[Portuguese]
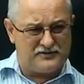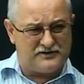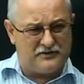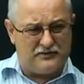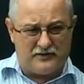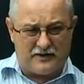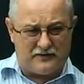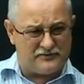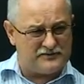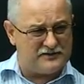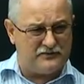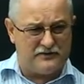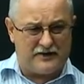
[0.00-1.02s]
segura, não
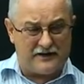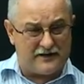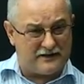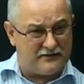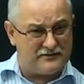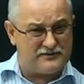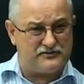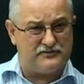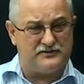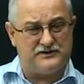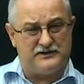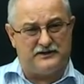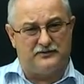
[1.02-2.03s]
segura, ainda estão
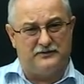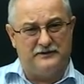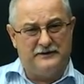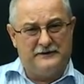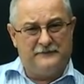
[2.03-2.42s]
discutindo.